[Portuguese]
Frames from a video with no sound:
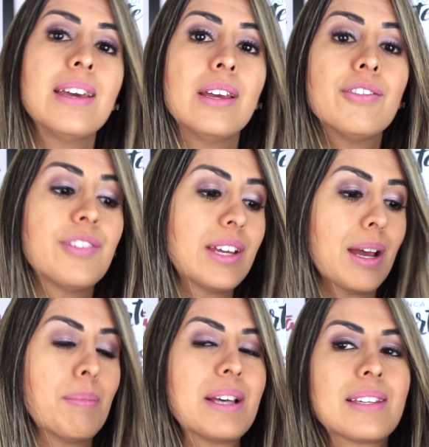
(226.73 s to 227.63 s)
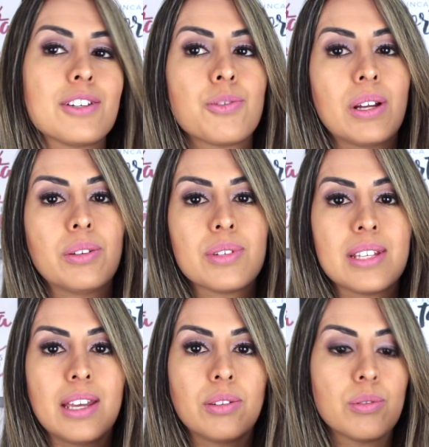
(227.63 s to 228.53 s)
e eu vi que a máscara de
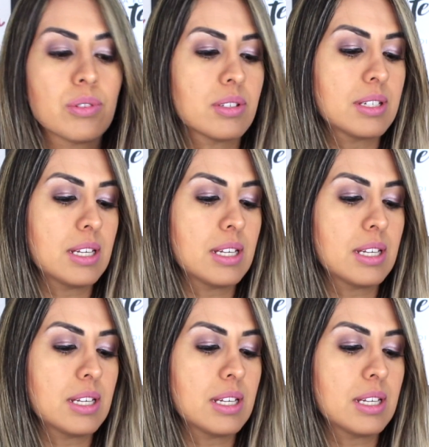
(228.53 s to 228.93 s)
400